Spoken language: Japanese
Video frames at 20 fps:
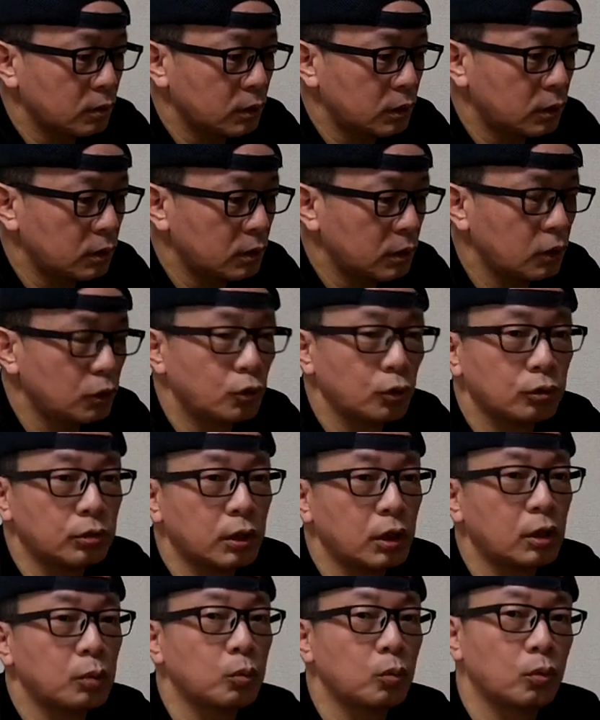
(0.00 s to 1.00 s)
の薬局
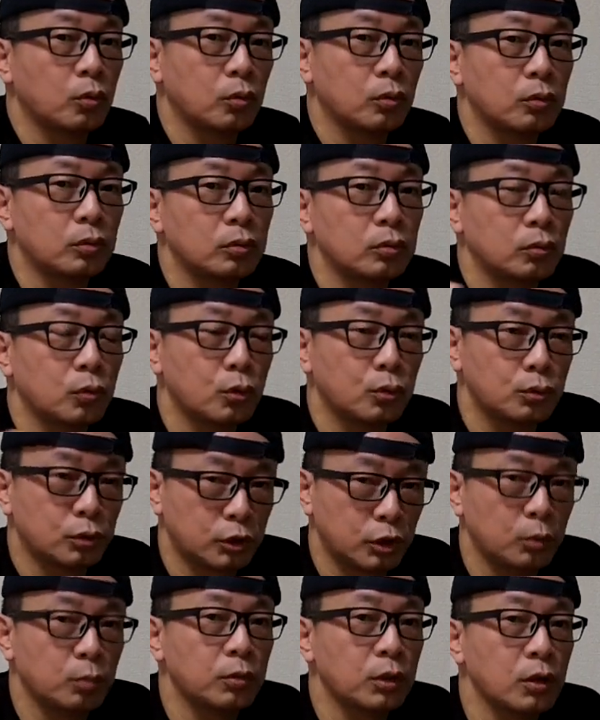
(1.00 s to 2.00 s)
からもう送っ
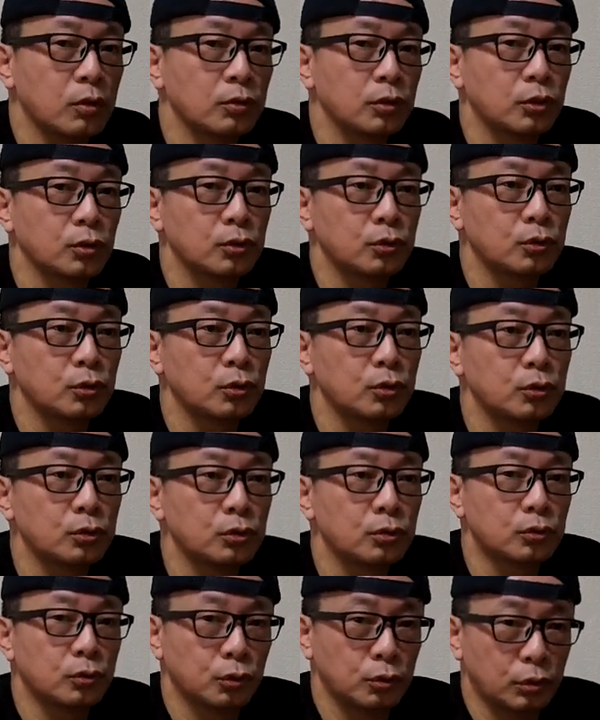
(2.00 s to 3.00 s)
てもらうというそう
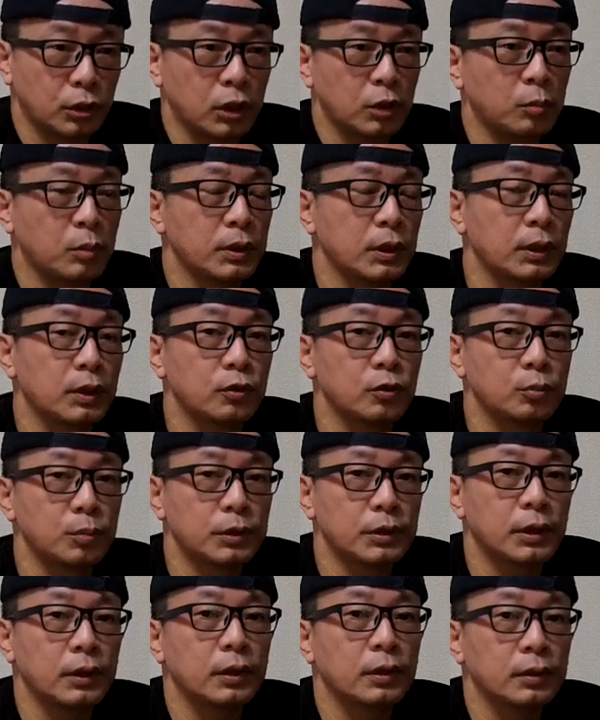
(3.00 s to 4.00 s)
いうことが今できる
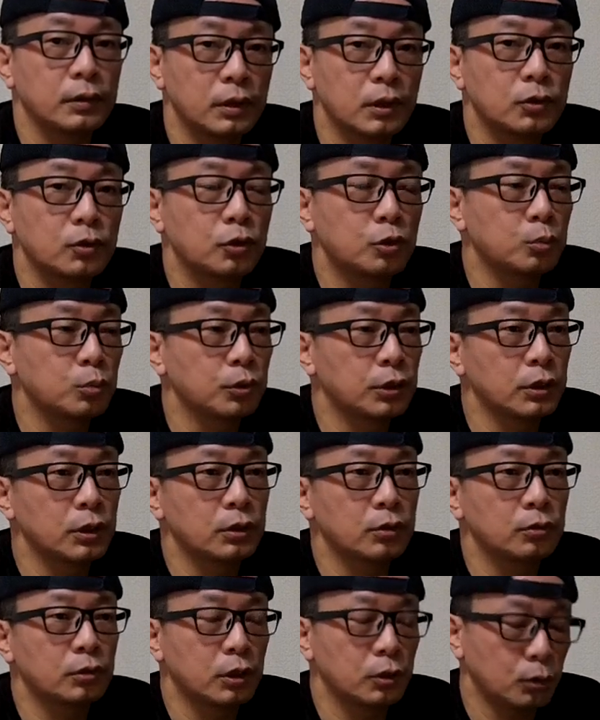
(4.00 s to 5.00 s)
みたいなんでそれもで
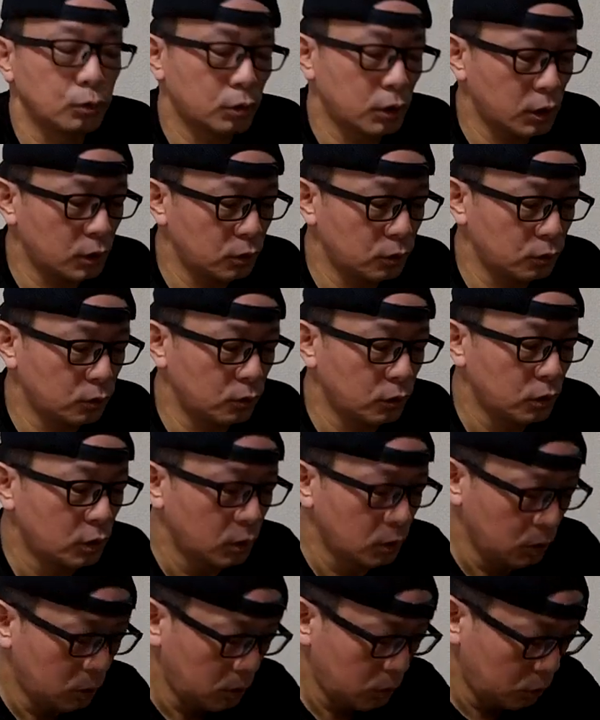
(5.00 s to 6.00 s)
きるかどうかっていうのを
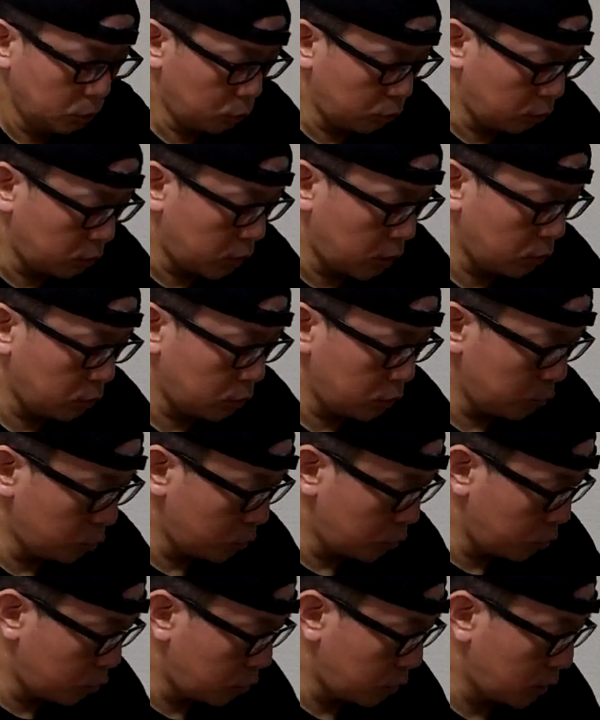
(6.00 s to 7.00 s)
ちょっと確認
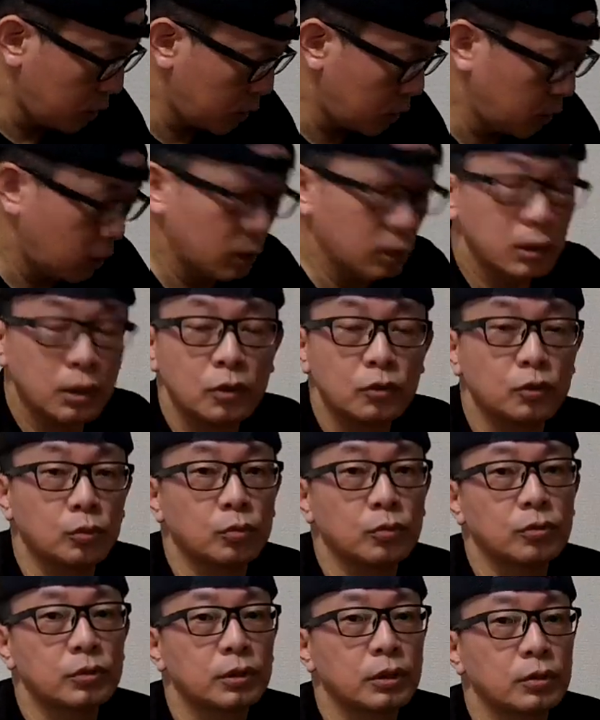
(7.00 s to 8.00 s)
もしとかなあかんなと
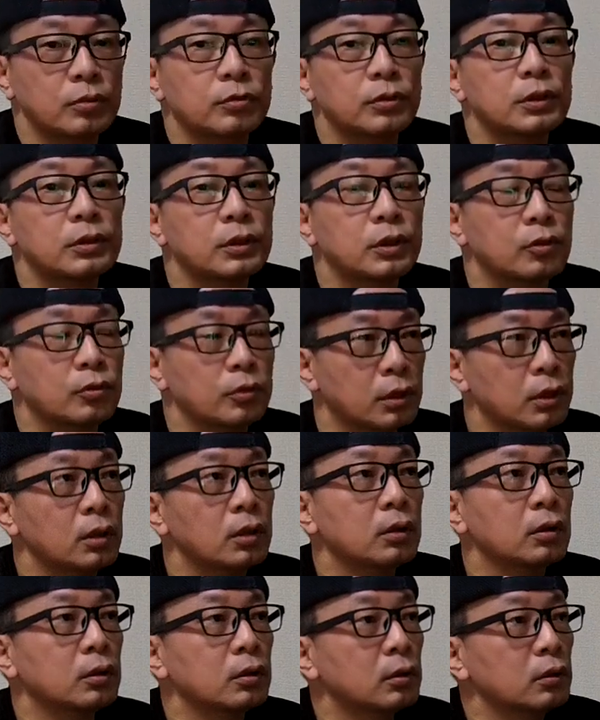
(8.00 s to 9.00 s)
思ってるんですけどね
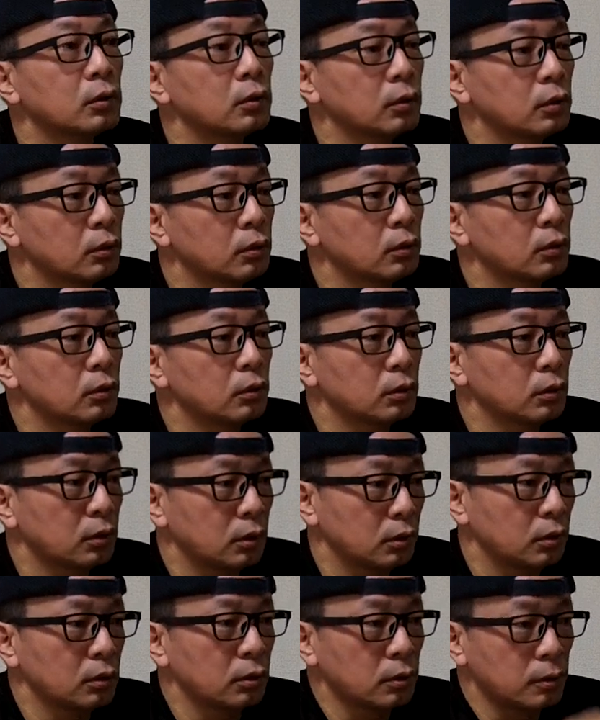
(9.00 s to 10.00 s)

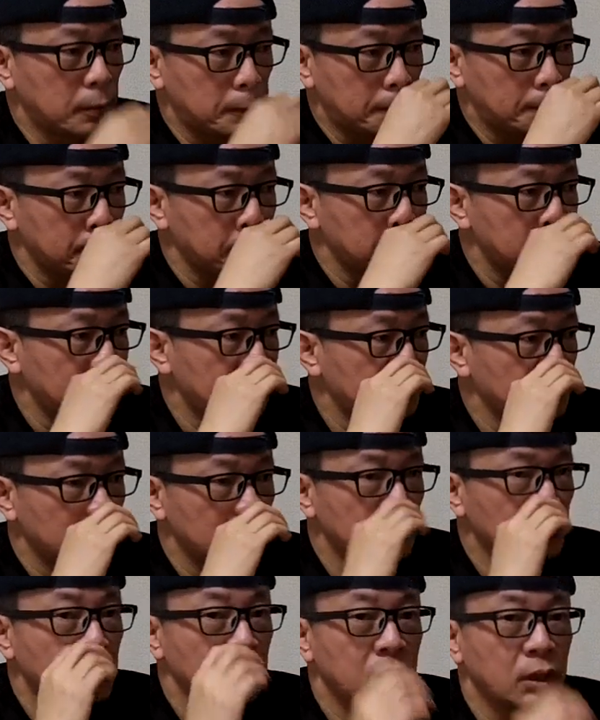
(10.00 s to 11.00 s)
はい
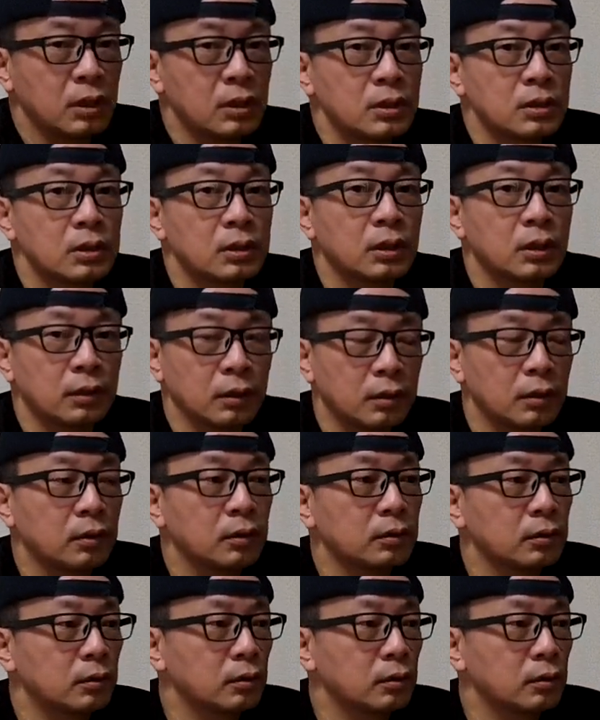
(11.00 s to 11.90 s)
そんな感じかなは